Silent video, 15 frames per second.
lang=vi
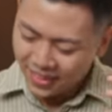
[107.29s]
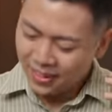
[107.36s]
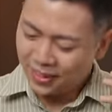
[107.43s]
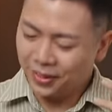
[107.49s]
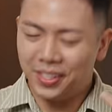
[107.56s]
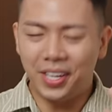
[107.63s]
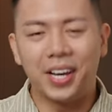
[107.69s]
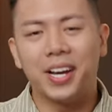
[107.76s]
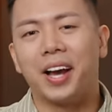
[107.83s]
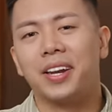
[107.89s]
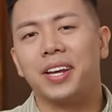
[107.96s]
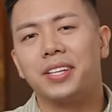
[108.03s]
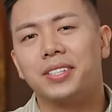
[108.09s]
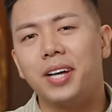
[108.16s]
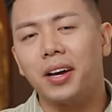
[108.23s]
Có thể khẳng
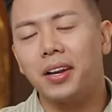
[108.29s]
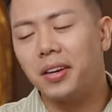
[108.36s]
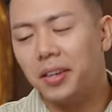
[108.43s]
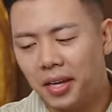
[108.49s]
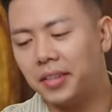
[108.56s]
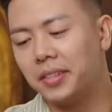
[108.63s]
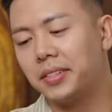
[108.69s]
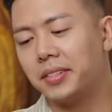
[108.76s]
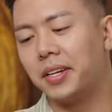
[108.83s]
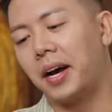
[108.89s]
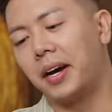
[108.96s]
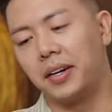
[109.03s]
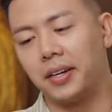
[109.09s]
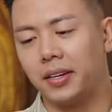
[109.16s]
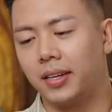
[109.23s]
định chắc nịch
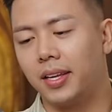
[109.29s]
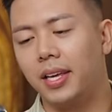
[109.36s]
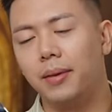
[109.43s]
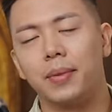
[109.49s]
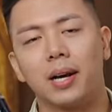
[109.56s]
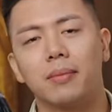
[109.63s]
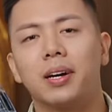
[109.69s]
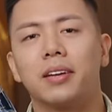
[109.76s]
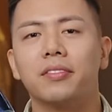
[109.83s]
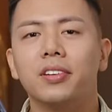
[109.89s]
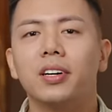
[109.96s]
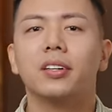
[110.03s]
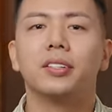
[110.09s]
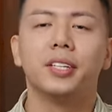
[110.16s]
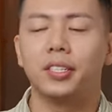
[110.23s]
rằng khi mà các bạn
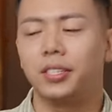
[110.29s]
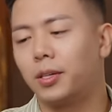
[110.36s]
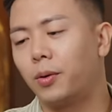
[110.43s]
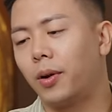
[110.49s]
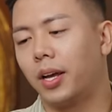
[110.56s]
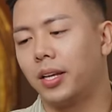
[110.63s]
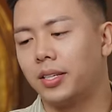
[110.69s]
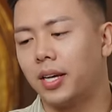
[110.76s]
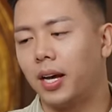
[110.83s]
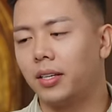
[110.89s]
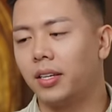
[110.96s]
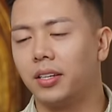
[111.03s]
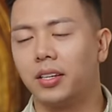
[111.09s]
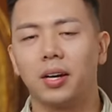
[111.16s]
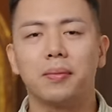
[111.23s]
vừa xịt chai hoa này ra
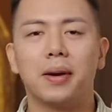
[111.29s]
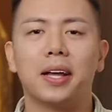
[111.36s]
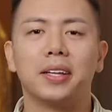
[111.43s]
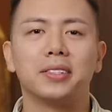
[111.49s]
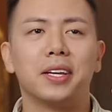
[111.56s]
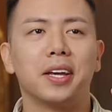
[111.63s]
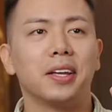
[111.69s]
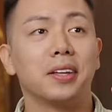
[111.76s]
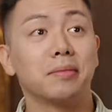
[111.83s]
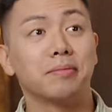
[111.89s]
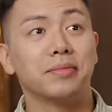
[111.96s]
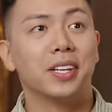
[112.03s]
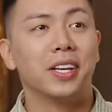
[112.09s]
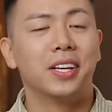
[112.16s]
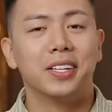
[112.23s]
thì các bạn sẽ
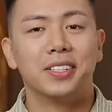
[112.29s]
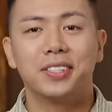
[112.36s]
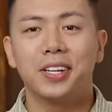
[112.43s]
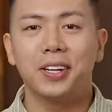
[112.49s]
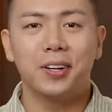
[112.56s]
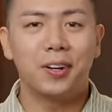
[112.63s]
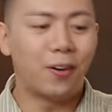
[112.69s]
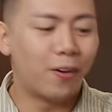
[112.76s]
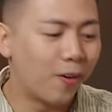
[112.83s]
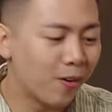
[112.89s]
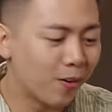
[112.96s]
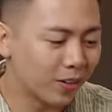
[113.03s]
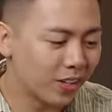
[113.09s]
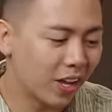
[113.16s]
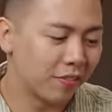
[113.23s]
rất khó
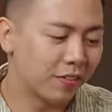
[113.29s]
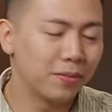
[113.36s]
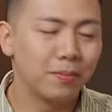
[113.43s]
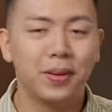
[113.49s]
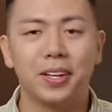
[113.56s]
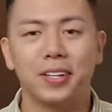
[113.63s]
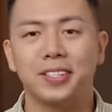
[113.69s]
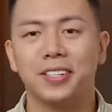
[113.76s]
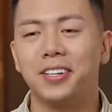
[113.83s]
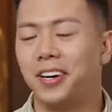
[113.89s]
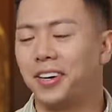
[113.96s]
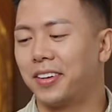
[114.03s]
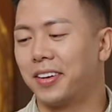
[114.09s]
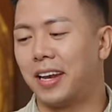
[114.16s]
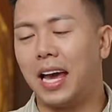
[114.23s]
có thể phân biệt
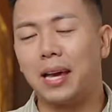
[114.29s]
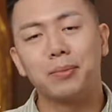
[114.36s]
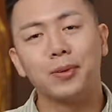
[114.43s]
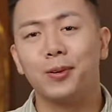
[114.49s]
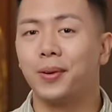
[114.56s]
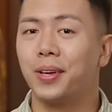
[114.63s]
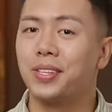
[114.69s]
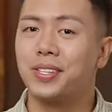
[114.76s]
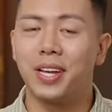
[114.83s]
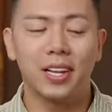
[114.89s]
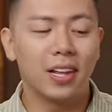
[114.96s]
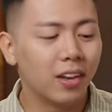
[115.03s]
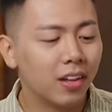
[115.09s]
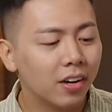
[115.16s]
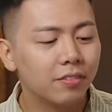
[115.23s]
được Light Blue
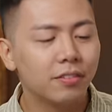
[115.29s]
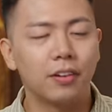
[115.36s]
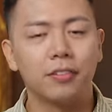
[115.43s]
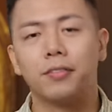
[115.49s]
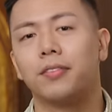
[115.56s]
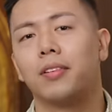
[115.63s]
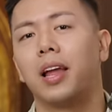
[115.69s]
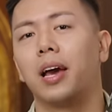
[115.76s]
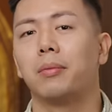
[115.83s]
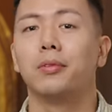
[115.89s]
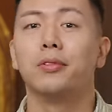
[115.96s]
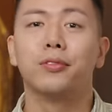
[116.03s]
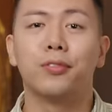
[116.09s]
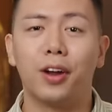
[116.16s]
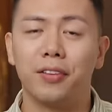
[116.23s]
insanity Love và Light
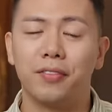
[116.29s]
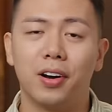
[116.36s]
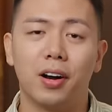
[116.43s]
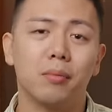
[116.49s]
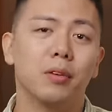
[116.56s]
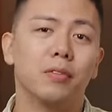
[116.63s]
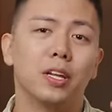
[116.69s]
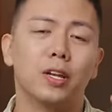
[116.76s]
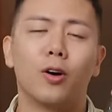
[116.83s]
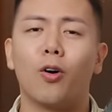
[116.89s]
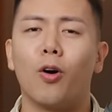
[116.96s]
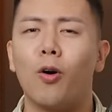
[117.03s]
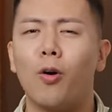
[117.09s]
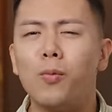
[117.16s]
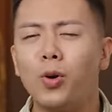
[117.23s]
Blue Forever bởi vì nó
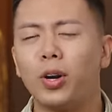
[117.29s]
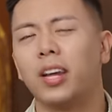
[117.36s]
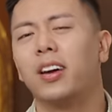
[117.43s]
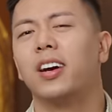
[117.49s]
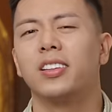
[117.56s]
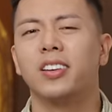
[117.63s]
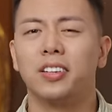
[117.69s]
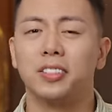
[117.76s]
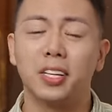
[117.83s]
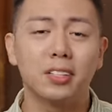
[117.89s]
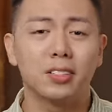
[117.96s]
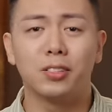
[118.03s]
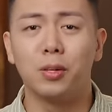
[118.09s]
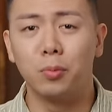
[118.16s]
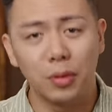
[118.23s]
có một cái hơi thở rất
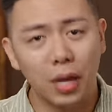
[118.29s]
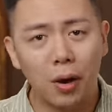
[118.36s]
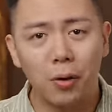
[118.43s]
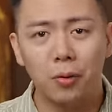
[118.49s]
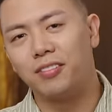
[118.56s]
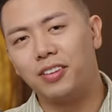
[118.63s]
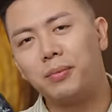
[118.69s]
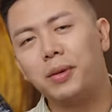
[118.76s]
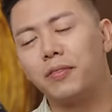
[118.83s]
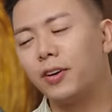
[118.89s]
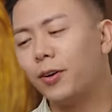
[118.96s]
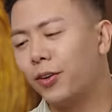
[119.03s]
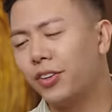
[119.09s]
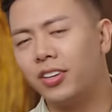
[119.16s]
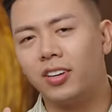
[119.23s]
giống nhau và mình
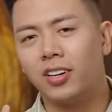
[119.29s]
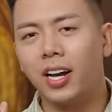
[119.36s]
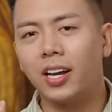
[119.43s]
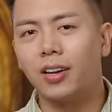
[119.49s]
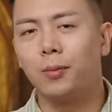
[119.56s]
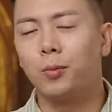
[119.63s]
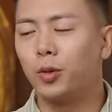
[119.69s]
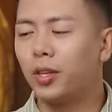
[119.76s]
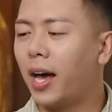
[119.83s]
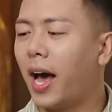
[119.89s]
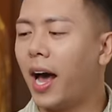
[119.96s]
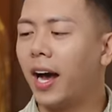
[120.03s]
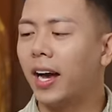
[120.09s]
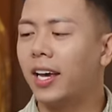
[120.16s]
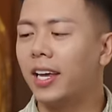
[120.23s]
vẫn còn nhớ cách đây một
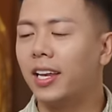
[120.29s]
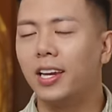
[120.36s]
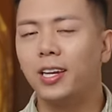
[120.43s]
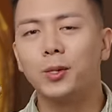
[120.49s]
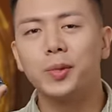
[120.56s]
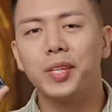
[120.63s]
tháng khi lần đầu